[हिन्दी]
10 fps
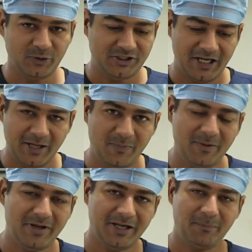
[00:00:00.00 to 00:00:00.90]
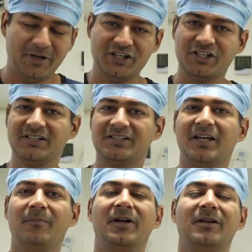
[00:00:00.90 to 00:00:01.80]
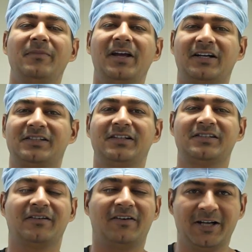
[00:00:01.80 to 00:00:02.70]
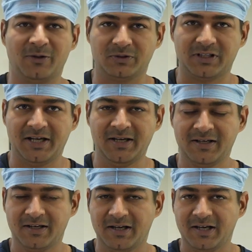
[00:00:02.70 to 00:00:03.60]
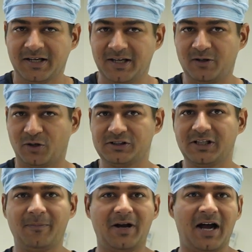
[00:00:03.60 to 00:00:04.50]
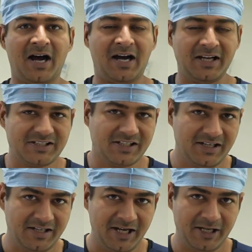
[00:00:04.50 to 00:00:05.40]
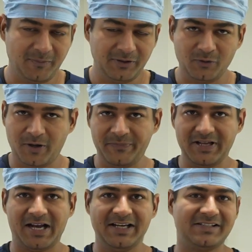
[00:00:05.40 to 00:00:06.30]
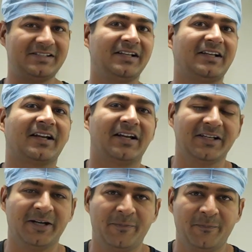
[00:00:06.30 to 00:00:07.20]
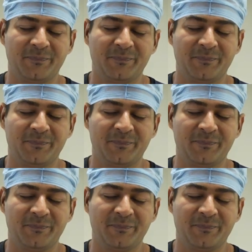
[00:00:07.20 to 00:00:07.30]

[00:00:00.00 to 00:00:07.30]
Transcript: तो ये भी मेरे पेशेंट्स के मन में अक्सर सवाल होता है कि डॉक्टर साहब आज की डेट में तो हमने आई करा दिया